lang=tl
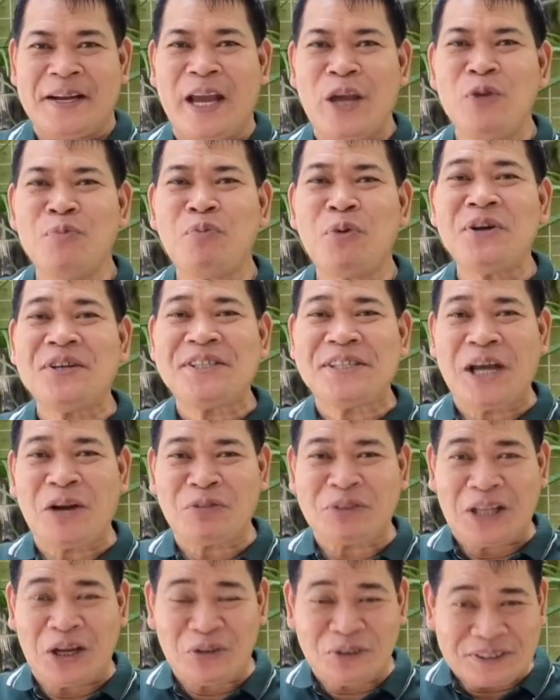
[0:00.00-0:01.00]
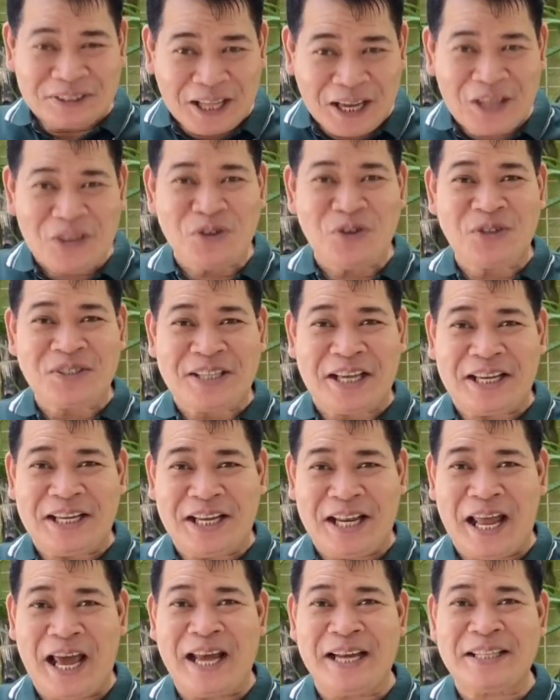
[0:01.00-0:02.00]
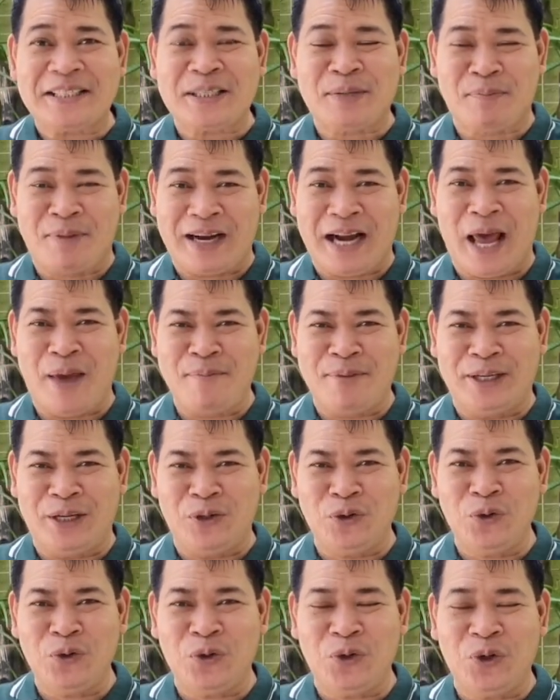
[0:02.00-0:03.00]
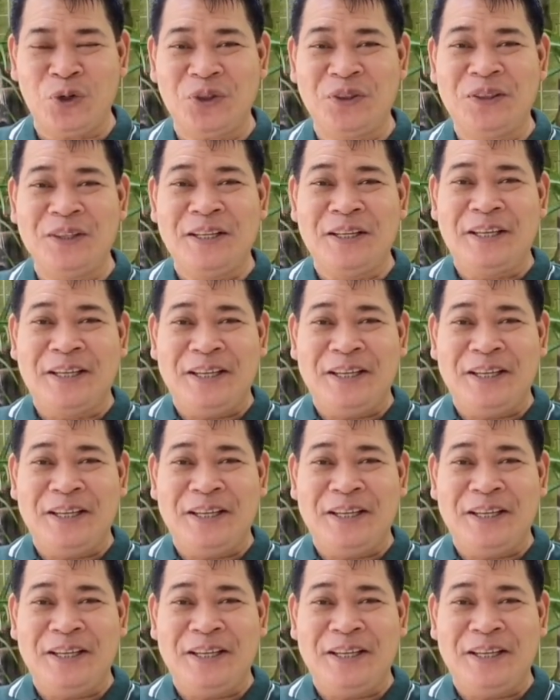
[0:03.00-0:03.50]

Ngayon po i-shoutout tayo sa ilan sa maraming nanonood